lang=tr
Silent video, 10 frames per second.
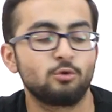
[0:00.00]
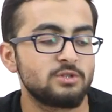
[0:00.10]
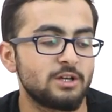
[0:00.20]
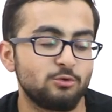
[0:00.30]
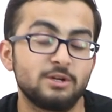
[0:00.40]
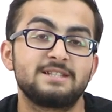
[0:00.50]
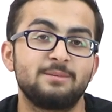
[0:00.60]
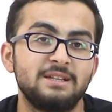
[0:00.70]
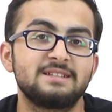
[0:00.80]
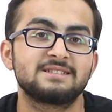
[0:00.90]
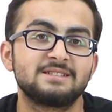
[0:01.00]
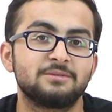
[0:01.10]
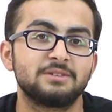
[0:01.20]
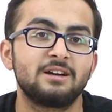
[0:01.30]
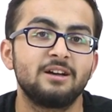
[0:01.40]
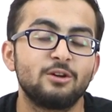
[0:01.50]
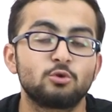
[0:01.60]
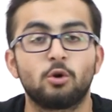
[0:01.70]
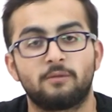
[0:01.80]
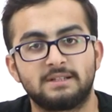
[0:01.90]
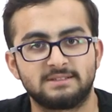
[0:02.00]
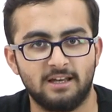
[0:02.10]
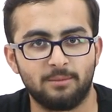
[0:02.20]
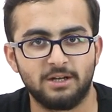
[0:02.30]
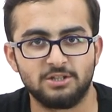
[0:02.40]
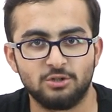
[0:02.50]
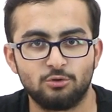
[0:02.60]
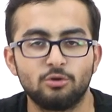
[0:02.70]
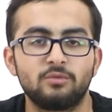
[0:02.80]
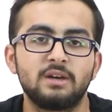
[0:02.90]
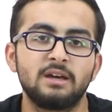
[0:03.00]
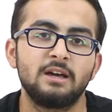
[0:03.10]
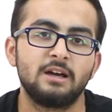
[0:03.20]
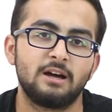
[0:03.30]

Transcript: O yüzden USMLE sınavına çok fazla yabancı giriyor ve